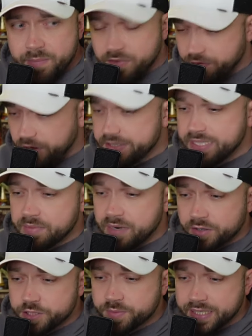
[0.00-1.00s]
Bevor ich die aber
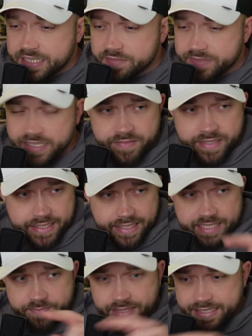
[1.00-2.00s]
aussprechen will, will ich
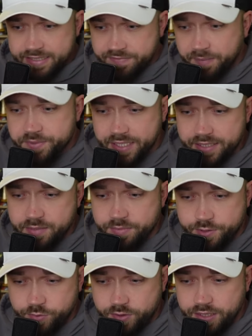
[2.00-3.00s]
erstmal diese Website hier
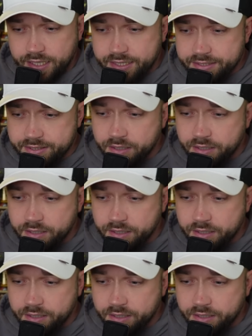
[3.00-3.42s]
besuchen gleich.